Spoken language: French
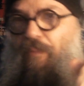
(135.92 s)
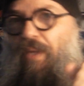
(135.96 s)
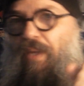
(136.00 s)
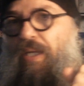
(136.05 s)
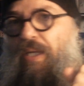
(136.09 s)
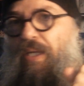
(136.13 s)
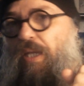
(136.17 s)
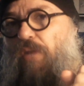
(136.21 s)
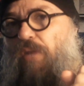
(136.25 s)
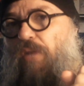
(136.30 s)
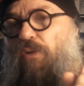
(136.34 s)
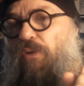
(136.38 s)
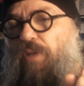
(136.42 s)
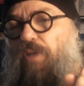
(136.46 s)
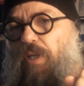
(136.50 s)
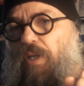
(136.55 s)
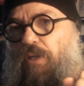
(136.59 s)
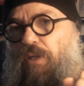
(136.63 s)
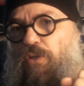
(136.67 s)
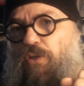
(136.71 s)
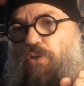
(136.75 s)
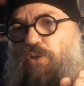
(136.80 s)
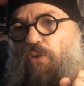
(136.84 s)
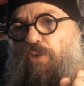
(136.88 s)
Il est en
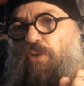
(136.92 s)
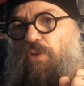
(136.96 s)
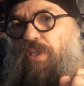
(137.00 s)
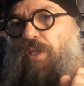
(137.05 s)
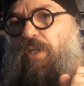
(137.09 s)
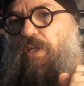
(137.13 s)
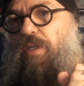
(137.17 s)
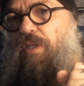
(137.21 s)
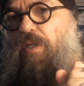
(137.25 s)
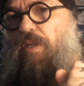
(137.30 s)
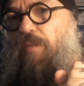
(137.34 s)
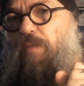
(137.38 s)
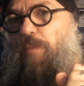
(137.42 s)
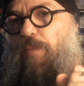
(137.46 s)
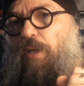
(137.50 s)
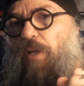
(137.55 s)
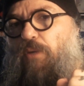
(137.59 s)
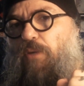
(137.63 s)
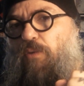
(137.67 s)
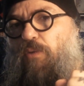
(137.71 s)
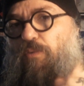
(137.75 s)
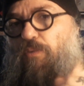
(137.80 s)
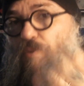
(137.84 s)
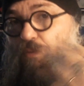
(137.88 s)
train de se renseigner,
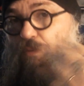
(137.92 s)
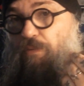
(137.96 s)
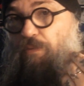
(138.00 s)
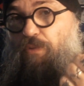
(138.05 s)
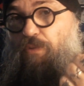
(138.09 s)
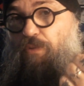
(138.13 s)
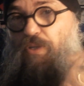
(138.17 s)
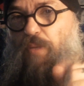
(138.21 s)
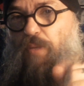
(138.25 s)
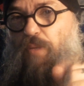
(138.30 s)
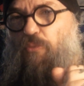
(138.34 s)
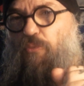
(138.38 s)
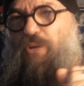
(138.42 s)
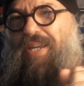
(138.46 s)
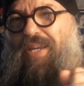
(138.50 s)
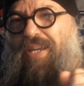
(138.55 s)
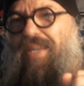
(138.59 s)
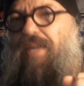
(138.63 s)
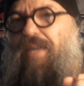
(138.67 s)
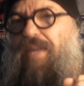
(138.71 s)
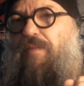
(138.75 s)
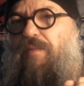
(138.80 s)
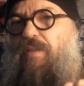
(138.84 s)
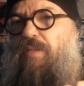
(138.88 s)
pardon, j'ai un peu la
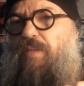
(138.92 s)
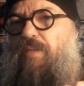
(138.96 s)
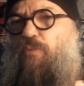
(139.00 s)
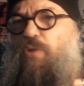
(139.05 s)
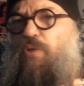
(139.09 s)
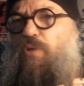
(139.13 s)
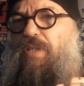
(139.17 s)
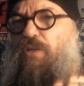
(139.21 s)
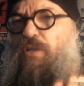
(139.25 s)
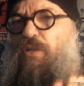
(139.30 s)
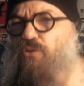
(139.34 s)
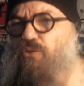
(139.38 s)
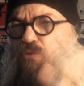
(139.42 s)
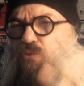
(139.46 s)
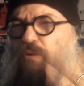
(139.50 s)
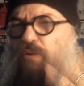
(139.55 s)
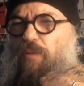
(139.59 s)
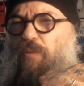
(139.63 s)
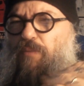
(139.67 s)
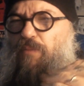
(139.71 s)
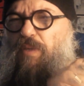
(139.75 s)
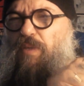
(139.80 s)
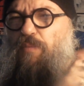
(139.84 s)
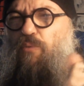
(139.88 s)
crève, hein, c'est pour ça que je suis
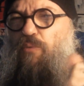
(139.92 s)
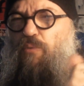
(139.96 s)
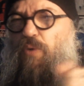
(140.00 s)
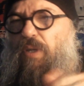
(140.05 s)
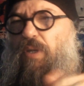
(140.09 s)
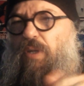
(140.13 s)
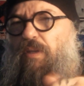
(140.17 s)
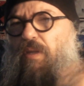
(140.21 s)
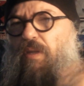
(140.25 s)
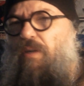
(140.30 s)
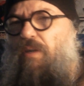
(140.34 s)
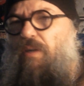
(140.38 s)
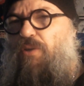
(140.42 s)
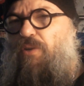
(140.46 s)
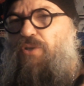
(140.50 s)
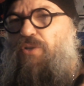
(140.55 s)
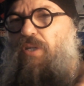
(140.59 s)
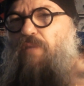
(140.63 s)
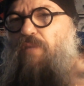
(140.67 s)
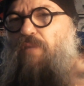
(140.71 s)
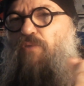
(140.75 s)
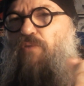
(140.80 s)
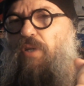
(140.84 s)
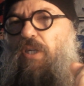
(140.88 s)
un petit peu éteint et j'ai
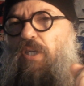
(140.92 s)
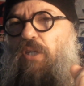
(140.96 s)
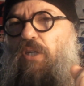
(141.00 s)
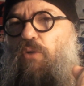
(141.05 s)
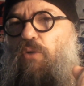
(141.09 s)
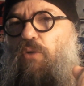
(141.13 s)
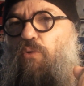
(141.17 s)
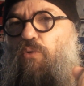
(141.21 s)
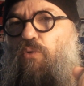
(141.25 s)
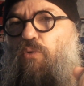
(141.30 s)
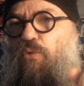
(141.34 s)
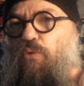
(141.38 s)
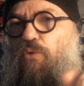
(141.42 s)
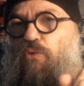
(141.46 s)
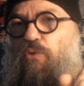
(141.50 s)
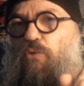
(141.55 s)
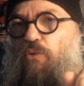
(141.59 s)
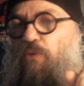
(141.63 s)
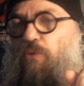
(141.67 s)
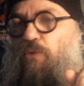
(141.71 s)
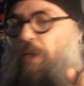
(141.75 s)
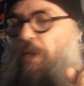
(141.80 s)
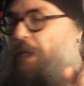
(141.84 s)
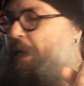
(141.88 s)
la voix qui gong
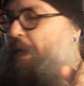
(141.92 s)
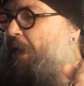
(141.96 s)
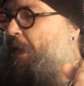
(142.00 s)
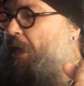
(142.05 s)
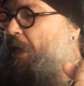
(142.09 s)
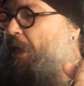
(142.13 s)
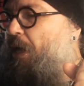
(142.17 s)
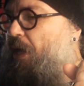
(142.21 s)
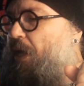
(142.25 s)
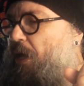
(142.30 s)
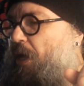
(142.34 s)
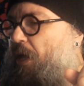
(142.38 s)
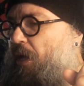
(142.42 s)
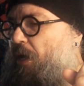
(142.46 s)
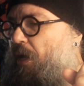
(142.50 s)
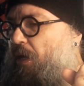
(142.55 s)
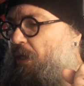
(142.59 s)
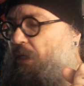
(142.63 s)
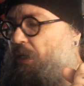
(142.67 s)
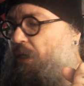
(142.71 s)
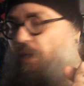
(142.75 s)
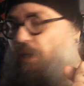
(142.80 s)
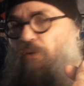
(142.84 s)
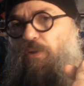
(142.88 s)
gong euh,
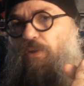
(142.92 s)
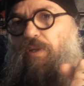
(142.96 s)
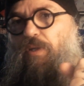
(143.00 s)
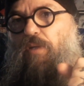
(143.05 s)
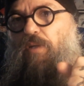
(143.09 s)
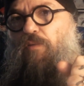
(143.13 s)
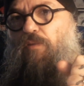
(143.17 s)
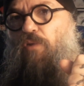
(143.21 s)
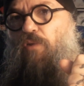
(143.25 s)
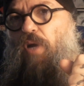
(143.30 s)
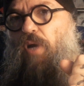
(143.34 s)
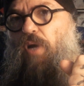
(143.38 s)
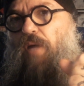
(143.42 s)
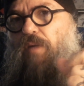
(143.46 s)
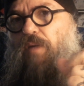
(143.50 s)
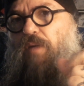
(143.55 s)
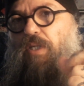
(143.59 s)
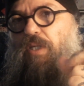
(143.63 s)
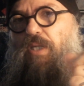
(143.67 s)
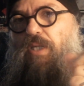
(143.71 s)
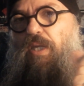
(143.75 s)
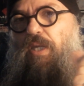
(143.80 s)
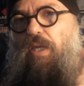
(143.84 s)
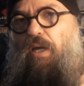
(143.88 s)
il est en train de voir avec
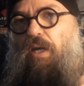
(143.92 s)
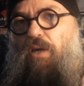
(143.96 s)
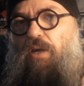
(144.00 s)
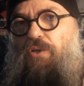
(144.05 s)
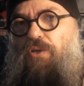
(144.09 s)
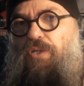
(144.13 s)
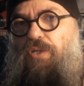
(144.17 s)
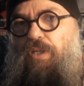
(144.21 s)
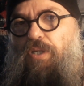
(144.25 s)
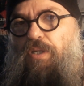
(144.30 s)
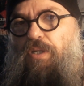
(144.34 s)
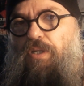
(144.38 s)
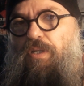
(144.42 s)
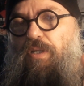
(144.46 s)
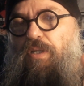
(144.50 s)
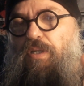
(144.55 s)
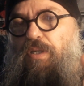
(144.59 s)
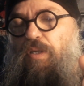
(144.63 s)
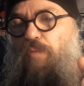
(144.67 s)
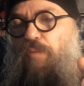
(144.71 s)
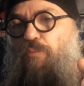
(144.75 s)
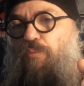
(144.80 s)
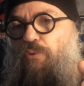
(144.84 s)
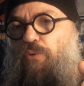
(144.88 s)
sa hiérarchie
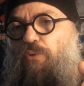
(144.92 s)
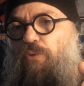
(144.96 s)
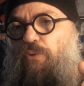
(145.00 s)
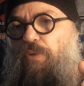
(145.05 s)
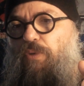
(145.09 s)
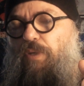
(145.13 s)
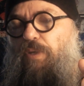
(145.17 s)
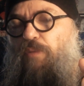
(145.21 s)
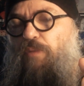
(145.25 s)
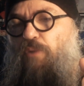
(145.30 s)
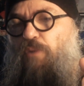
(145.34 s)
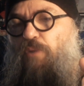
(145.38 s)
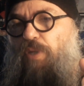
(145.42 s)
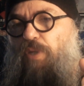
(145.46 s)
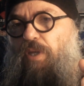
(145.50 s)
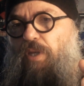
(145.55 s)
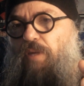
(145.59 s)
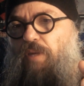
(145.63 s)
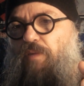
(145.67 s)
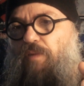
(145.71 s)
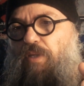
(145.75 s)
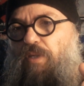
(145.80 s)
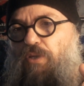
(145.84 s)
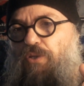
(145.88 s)
s'il peut témoigner
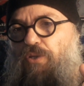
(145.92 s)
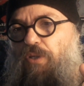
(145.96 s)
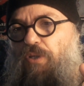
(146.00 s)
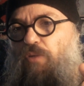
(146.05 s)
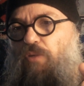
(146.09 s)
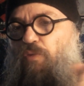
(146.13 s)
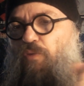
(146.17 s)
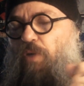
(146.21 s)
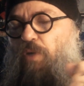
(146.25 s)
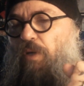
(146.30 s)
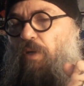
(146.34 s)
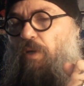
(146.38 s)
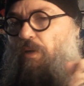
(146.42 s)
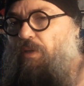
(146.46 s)
à visage découvert.